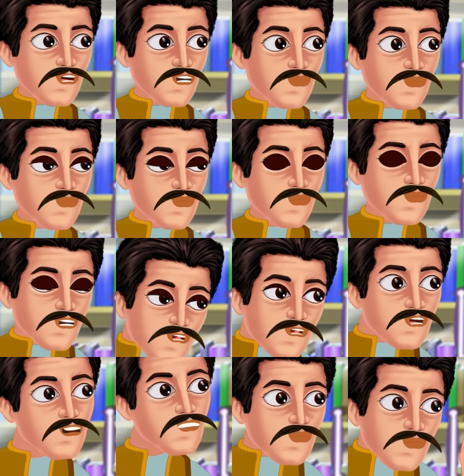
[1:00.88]
तो फिर
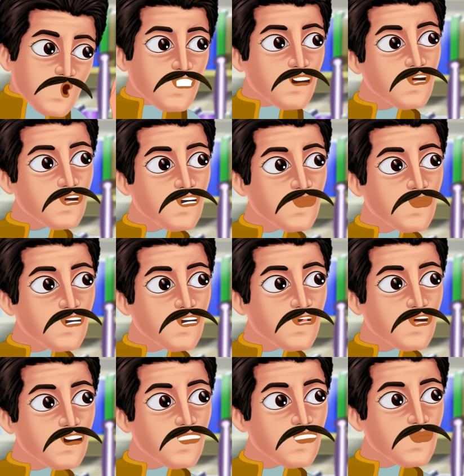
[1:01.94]
कब निकल रहे हैं
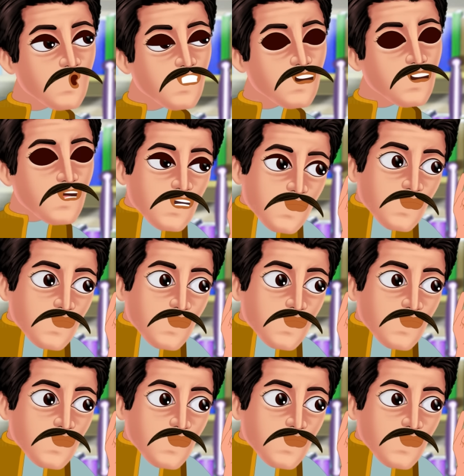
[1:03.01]
हम दोनों गांव के